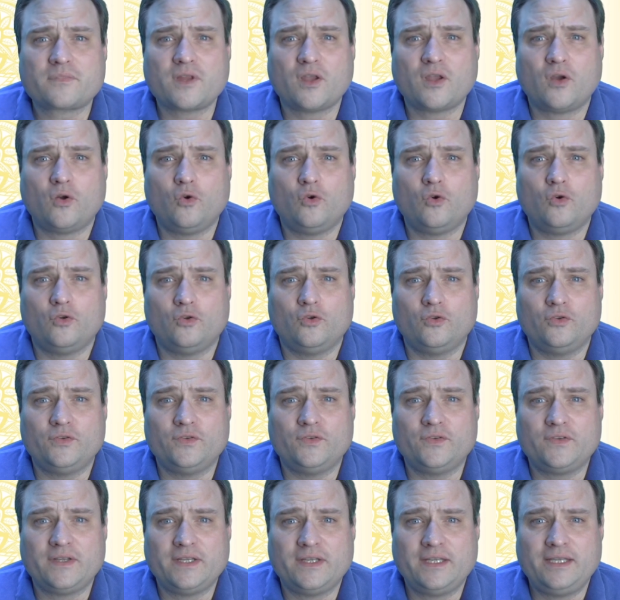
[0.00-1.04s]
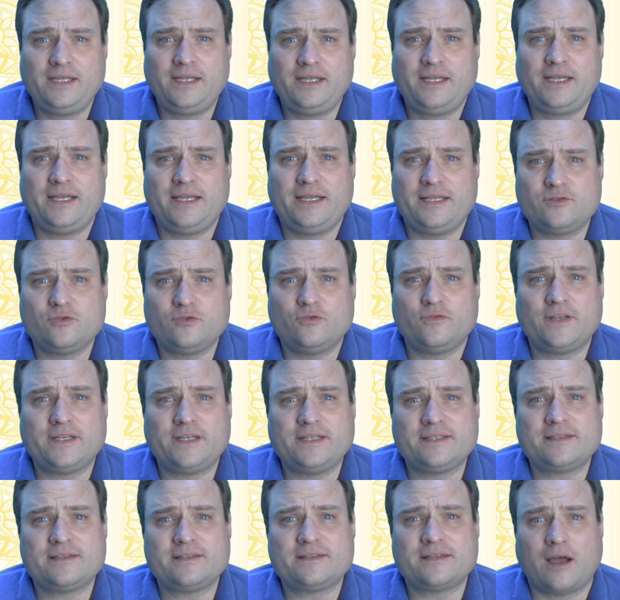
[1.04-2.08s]
Und Insofern
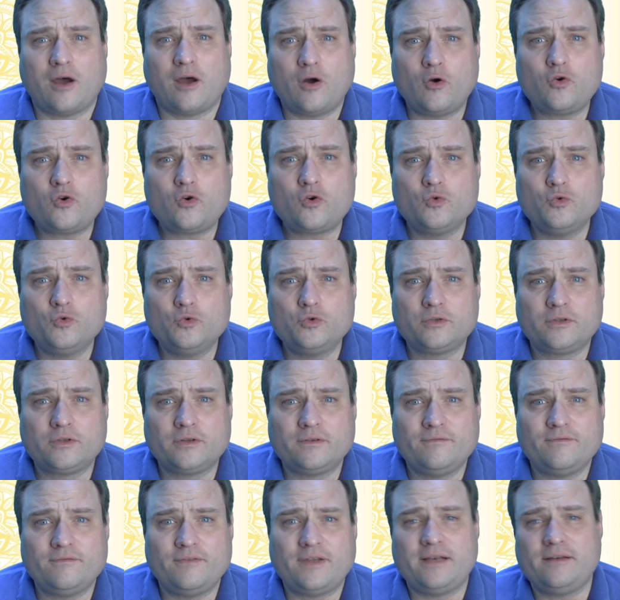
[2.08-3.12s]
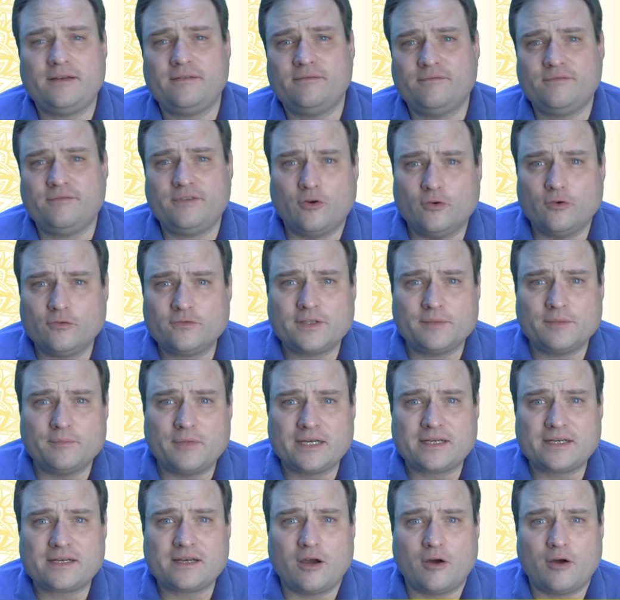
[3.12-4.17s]
ist es auch gut, weil wir oft
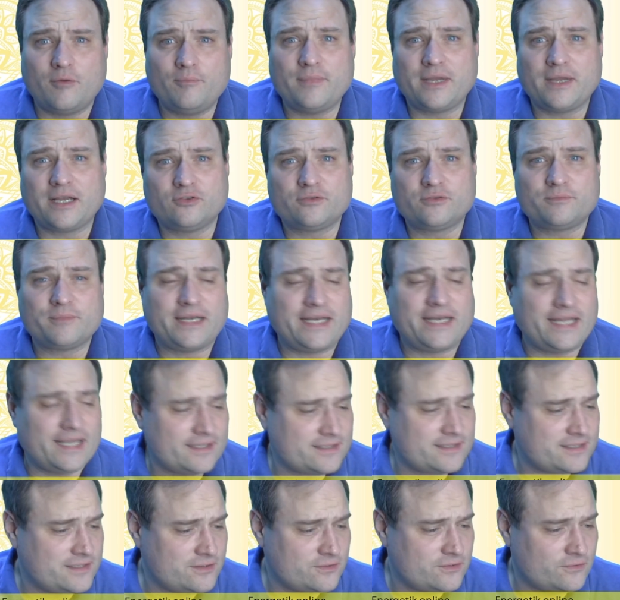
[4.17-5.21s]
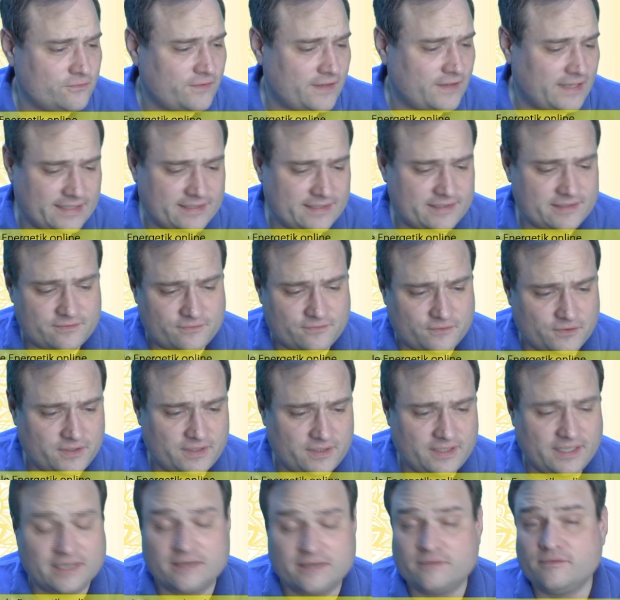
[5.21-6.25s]
einmal glauben, mein Gott, mein Herz ist so verletzt von
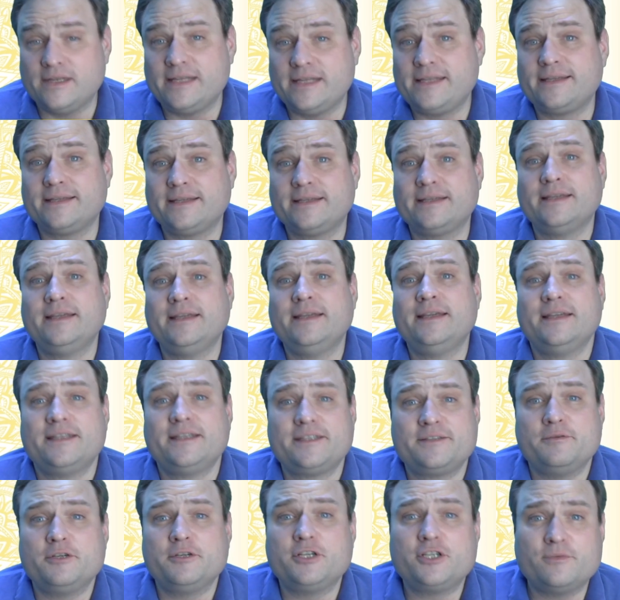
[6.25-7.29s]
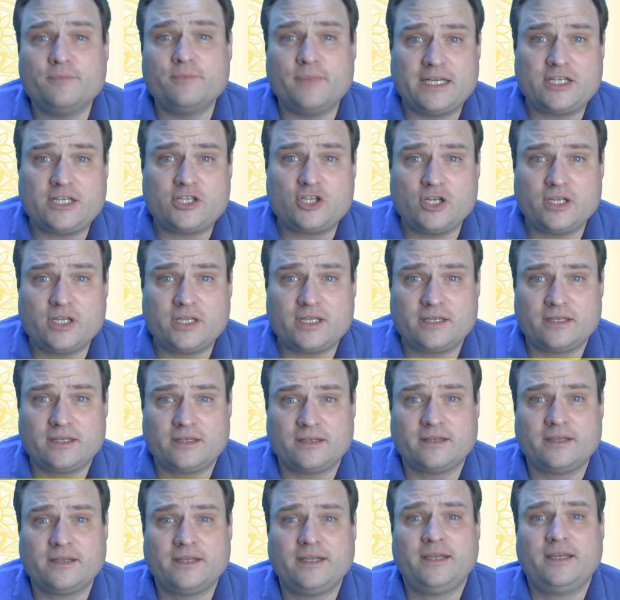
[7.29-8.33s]
irgendwelchen
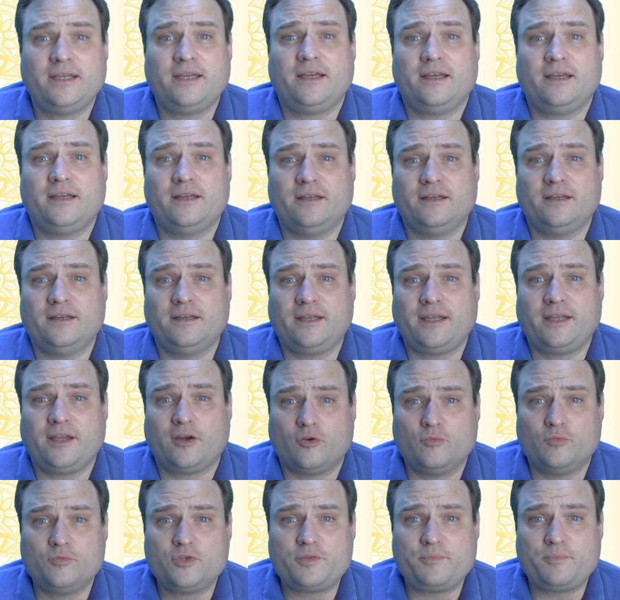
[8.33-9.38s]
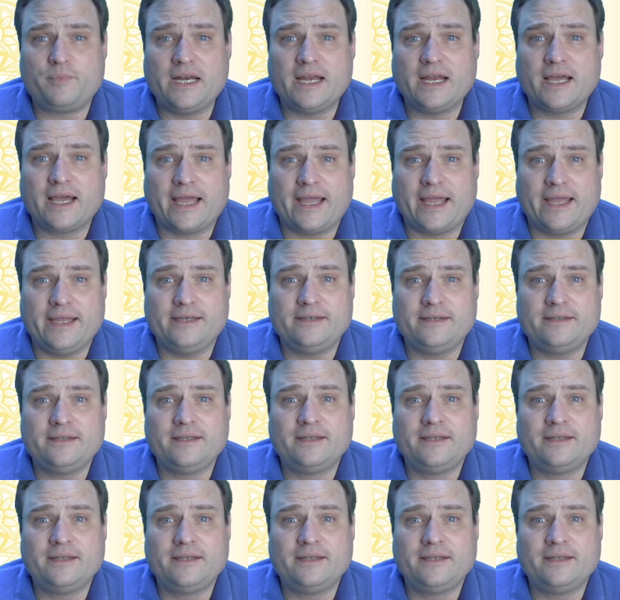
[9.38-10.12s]
zwischenmenschlichen äh, Herumspielereien.